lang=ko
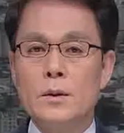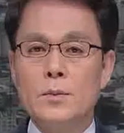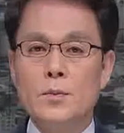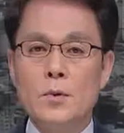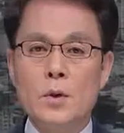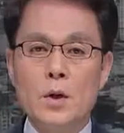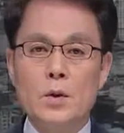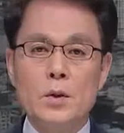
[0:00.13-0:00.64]

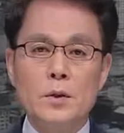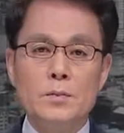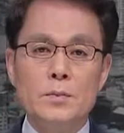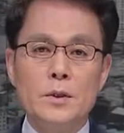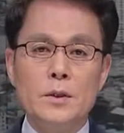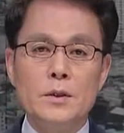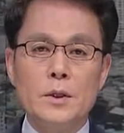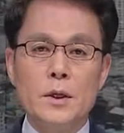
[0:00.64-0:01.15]

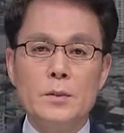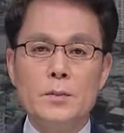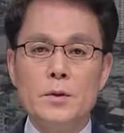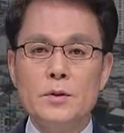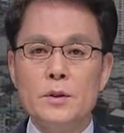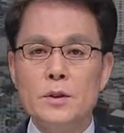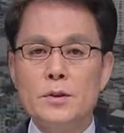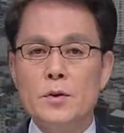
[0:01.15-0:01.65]
이봉화구는
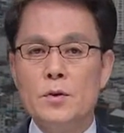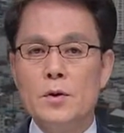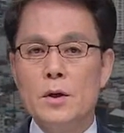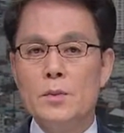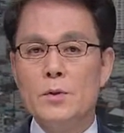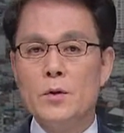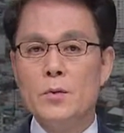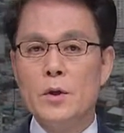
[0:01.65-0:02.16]
미세먼지
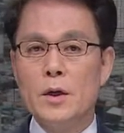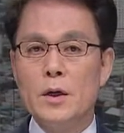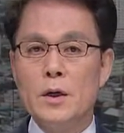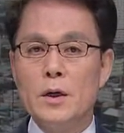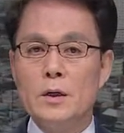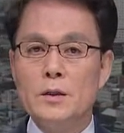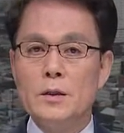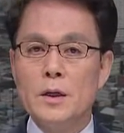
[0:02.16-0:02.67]
저감을
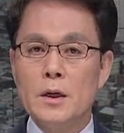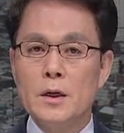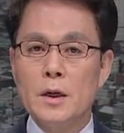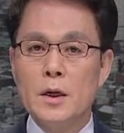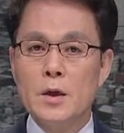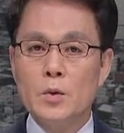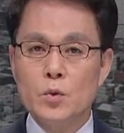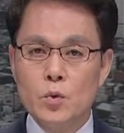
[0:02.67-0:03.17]
위해
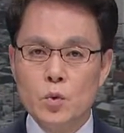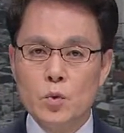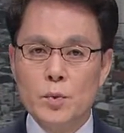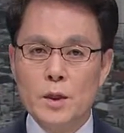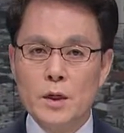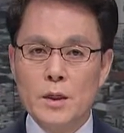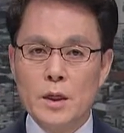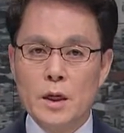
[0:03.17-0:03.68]
지난해
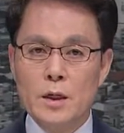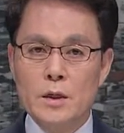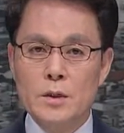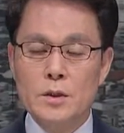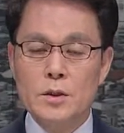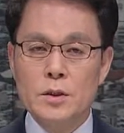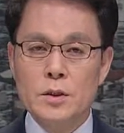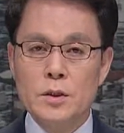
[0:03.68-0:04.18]
두 배에
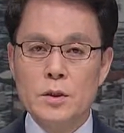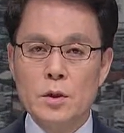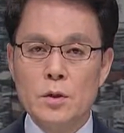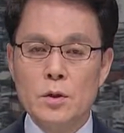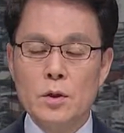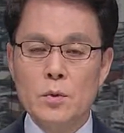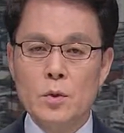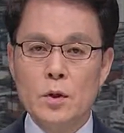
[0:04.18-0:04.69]
달하는
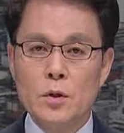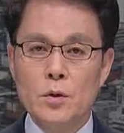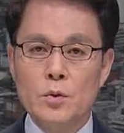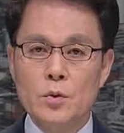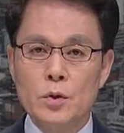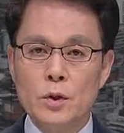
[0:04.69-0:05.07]
7억여 원을